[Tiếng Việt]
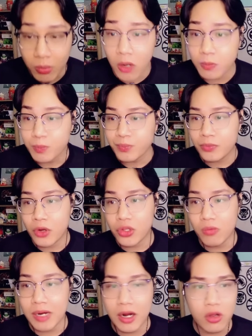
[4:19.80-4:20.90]
không nói
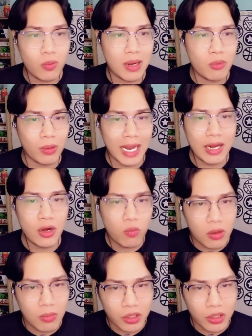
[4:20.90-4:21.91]
chung là đó cũng là một cái đúng đó mọi